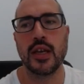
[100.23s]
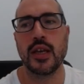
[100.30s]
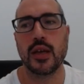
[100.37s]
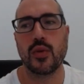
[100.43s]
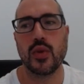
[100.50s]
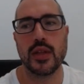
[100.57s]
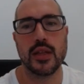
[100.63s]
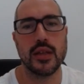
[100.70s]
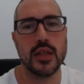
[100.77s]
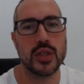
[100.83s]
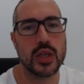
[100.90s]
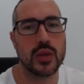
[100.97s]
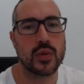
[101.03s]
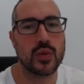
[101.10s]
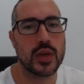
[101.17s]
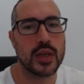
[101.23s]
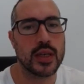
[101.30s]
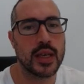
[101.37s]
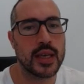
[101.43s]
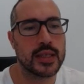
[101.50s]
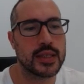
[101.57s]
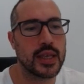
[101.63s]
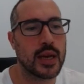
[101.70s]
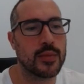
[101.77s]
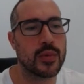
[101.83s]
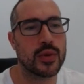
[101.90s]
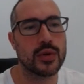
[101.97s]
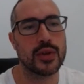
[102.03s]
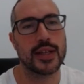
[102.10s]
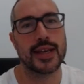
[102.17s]
quindi d 5 e
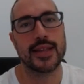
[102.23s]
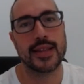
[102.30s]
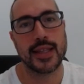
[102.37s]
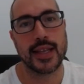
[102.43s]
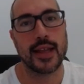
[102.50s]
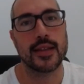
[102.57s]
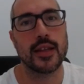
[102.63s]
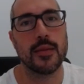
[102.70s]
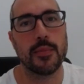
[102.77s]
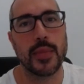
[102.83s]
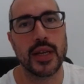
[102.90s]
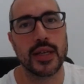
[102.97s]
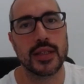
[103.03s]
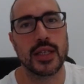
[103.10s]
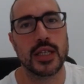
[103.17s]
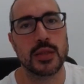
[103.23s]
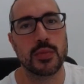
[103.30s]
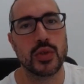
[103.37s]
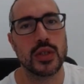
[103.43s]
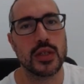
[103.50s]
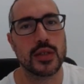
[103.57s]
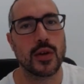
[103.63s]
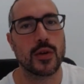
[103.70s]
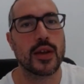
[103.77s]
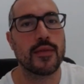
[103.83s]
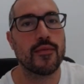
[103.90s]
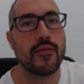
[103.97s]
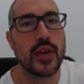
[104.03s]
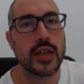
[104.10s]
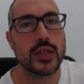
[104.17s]
siamo rientrati per trasposizione
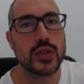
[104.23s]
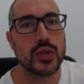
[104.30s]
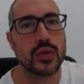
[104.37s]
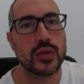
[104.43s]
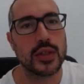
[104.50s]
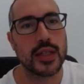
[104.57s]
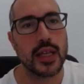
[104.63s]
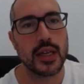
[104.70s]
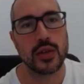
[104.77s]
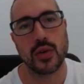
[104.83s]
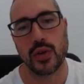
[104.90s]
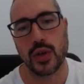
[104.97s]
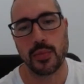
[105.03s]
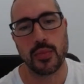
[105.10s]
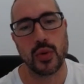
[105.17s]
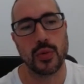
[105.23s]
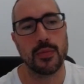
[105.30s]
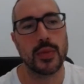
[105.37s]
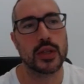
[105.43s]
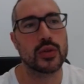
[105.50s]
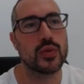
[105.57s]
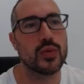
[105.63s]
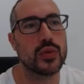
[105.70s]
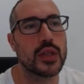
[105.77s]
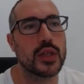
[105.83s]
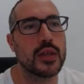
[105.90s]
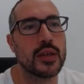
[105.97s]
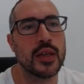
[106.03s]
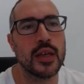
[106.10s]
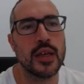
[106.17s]
verso territori più
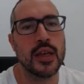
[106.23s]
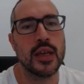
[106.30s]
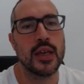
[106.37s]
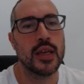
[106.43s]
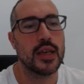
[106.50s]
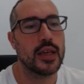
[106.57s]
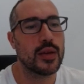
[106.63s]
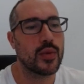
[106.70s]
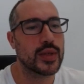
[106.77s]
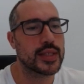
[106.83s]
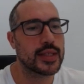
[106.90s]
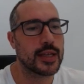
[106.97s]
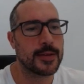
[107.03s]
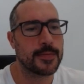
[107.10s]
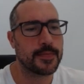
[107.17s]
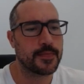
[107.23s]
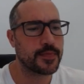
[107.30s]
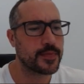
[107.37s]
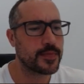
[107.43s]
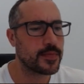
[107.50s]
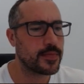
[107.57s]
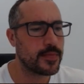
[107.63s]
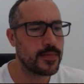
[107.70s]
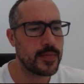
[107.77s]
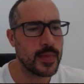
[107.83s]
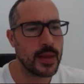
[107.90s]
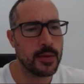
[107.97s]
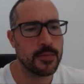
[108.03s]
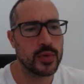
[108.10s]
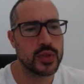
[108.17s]
battuti. In questa
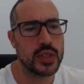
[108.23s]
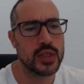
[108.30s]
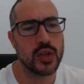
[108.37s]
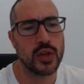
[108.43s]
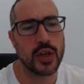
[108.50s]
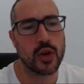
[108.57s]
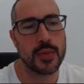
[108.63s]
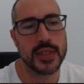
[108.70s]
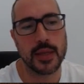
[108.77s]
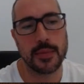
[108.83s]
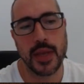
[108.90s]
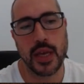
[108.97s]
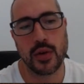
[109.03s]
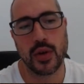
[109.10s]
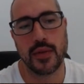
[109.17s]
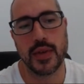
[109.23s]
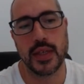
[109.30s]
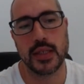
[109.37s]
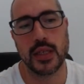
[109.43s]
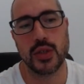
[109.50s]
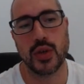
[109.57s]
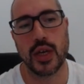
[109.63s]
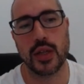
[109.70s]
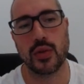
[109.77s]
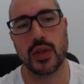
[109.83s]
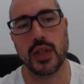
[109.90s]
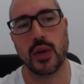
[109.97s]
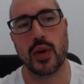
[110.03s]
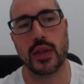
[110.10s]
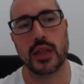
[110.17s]
posizione è come se il bianco avesse giocato
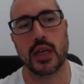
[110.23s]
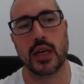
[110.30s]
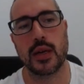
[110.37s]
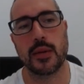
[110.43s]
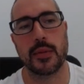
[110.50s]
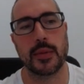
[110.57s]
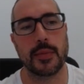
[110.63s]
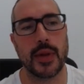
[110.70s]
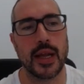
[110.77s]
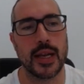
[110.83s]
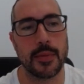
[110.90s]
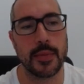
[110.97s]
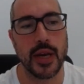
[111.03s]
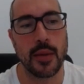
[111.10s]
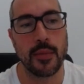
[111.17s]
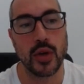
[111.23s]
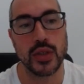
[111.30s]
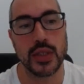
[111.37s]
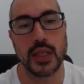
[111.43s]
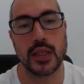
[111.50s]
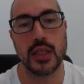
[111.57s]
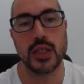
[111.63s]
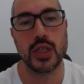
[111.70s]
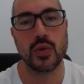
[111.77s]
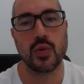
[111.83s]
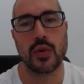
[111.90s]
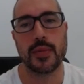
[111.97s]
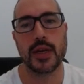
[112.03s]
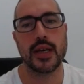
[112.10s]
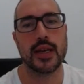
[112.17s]
d 4 alla prima mossa, d
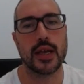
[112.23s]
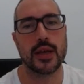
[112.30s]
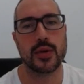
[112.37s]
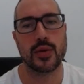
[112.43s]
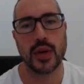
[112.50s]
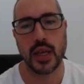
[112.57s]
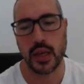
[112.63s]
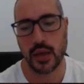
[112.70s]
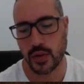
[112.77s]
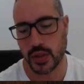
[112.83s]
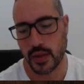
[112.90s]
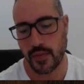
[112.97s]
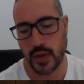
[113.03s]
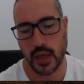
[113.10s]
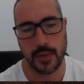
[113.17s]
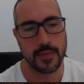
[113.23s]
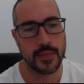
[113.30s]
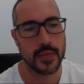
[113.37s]
5 per il nero e così via.